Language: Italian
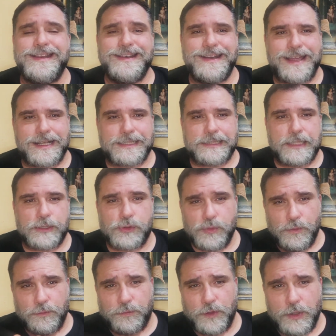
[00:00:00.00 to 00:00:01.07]
innesta
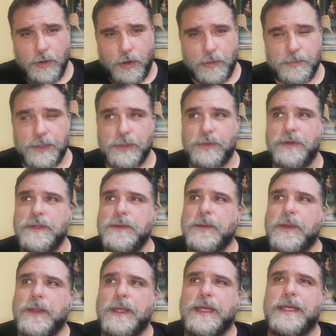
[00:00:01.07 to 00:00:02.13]
su un fenomeno
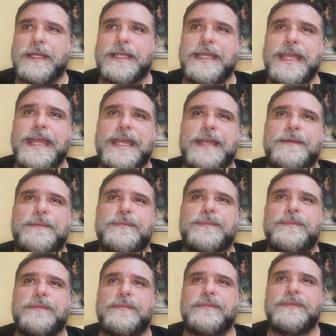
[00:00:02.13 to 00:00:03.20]
eh, che mh,
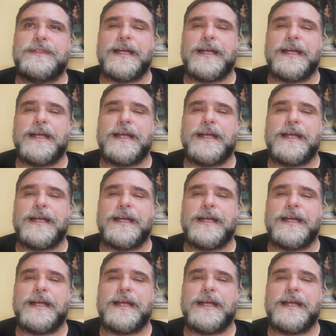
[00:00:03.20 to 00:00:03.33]
mm,